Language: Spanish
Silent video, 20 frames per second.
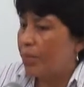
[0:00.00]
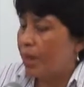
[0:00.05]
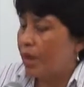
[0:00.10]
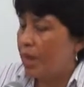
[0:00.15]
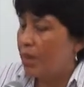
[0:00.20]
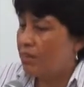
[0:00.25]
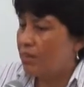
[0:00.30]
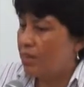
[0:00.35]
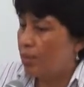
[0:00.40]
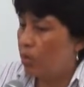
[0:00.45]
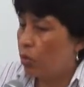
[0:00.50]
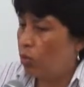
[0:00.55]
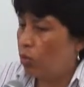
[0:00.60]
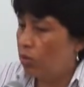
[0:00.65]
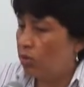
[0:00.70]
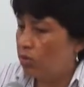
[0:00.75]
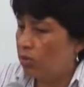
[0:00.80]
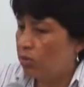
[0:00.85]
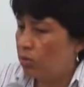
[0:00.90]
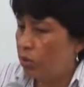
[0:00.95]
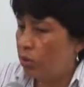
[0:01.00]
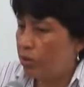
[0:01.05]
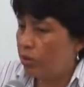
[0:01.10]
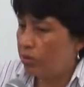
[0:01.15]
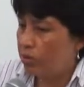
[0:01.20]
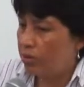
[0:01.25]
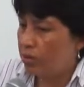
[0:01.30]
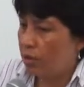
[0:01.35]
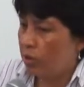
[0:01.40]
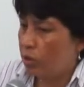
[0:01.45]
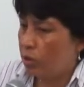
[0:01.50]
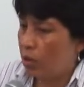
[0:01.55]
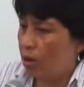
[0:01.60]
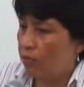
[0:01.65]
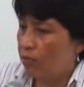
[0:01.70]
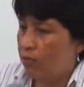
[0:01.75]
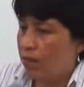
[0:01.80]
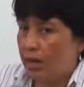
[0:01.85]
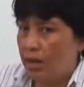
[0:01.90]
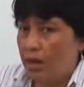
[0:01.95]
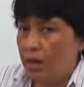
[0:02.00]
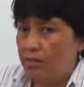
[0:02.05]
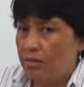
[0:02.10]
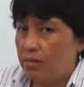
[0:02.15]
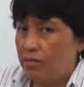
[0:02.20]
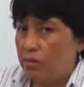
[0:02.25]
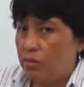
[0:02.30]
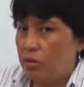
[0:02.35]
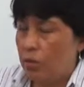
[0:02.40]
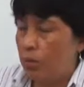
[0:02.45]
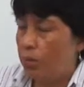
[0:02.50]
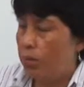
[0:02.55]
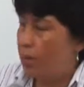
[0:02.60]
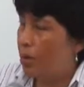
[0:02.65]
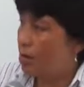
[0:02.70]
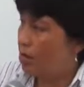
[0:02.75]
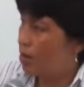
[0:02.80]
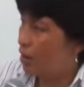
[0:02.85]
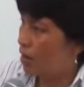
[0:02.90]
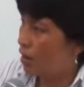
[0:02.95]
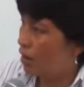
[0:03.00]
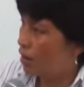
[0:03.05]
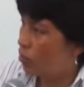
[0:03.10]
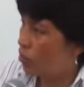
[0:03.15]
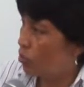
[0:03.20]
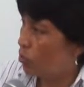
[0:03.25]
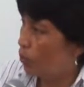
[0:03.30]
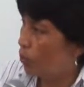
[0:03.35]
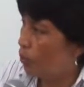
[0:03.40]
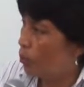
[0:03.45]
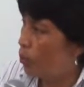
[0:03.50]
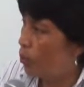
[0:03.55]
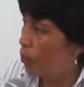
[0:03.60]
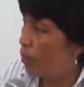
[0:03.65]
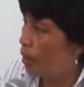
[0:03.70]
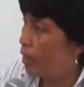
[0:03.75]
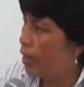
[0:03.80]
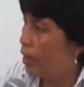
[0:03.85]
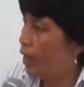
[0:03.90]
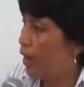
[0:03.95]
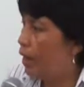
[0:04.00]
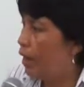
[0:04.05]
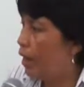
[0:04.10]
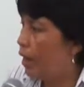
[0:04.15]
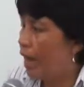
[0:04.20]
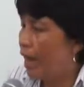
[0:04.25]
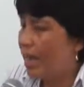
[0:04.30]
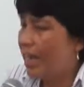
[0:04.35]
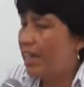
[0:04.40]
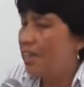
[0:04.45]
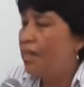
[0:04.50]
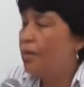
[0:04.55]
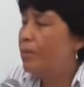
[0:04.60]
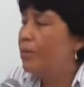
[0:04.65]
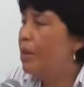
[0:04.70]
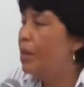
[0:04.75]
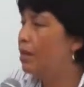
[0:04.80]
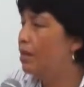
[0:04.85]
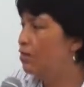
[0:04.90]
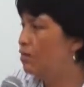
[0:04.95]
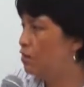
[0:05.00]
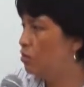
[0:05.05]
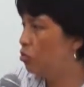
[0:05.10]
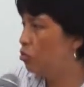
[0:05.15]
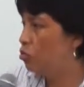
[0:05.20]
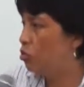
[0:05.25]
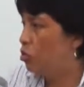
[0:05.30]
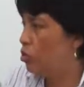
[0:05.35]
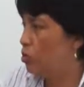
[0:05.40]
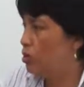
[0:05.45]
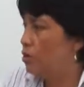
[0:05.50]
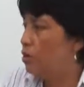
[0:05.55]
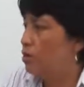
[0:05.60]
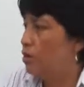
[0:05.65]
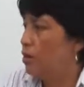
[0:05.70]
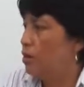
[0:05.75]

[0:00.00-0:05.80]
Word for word: hacia dónde se está orientando la fiscalización, más a la gestión pública, a qué nivel de instituciones.